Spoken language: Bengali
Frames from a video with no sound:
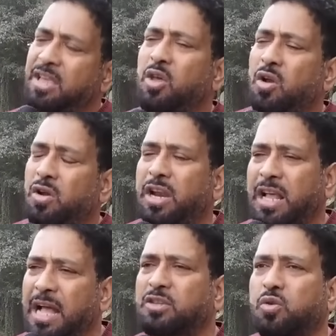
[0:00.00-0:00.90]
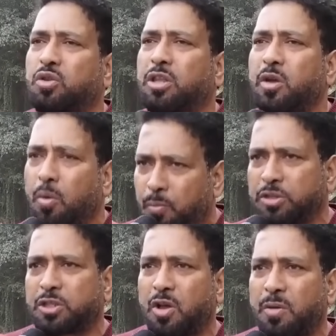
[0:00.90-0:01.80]
এই ধরনের কাজ করতেই
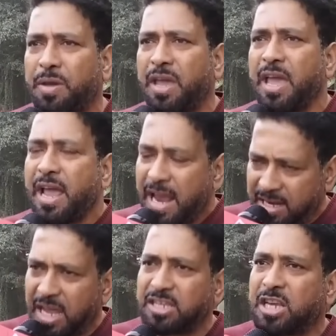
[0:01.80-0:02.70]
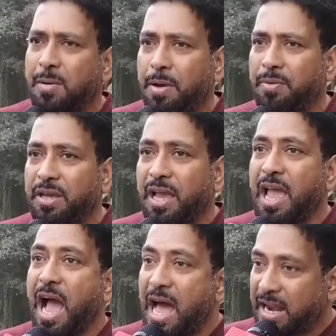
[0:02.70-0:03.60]
অভ্যস্ত হবে এটাই স্বাভাবিক
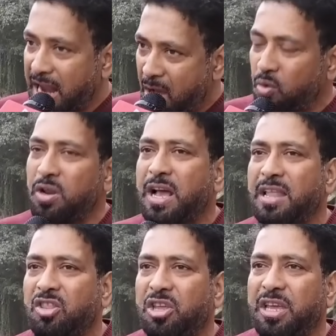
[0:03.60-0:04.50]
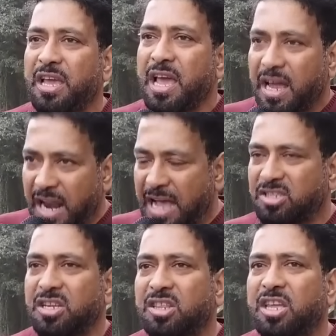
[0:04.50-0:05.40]
আর রাহুল গান্ধী
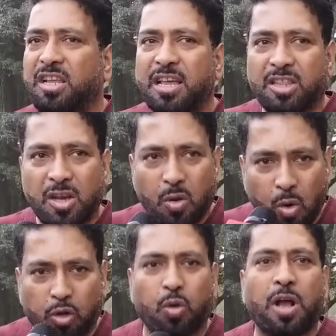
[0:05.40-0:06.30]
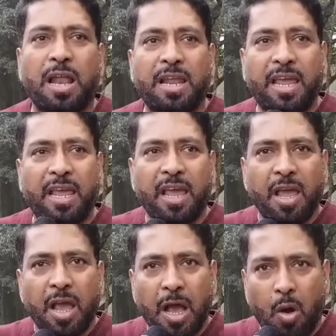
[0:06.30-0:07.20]
রাজনীতির ক্ষেত্রে কতখানি
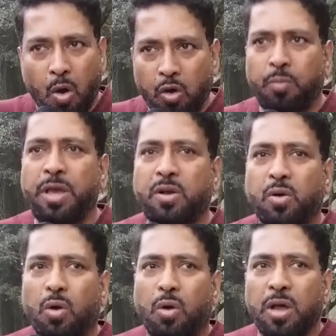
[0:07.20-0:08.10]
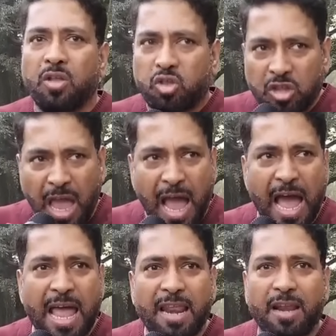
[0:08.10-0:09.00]
অনভিজ্ঞ
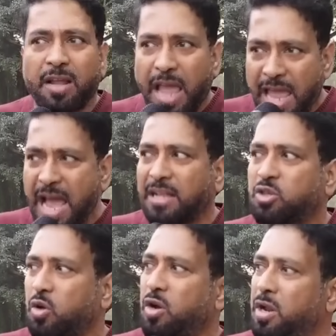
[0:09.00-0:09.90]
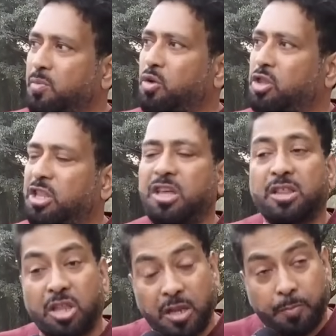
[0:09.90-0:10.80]
তার এই আচরণের মধ্যে
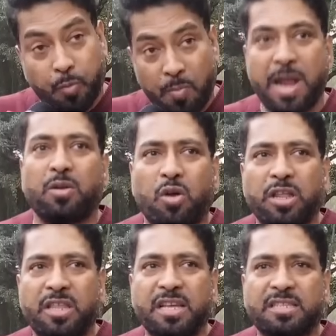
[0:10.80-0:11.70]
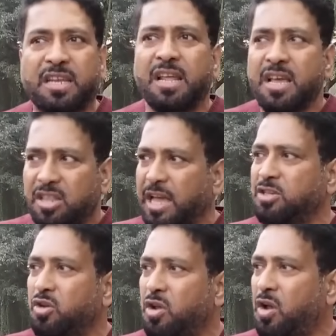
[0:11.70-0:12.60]
দিয়ে তিনি প্রমাণ করে দিয়েছেন
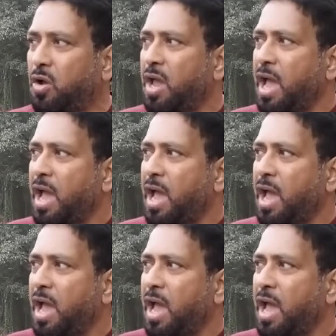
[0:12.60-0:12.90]
তাই জন্য